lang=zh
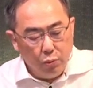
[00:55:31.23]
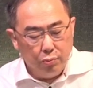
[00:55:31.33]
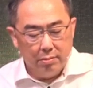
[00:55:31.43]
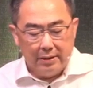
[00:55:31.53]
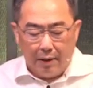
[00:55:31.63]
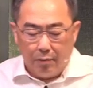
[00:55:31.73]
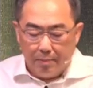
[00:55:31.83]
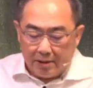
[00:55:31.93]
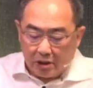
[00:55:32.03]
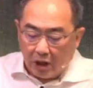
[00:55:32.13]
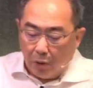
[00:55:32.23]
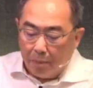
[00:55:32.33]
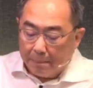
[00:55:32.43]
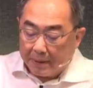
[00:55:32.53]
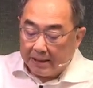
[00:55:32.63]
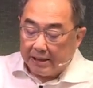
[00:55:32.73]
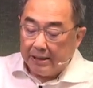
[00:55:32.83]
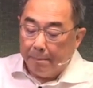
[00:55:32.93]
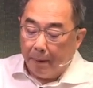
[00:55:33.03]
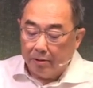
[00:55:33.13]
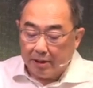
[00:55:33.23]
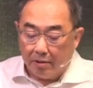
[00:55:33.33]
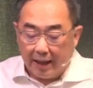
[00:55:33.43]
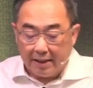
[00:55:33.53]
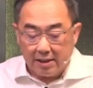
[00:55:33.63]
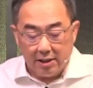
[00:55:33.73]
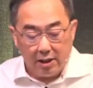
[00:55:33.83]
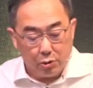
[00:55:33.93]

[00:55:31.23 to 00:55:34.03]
人物让我们知道我们脾气的暴躁、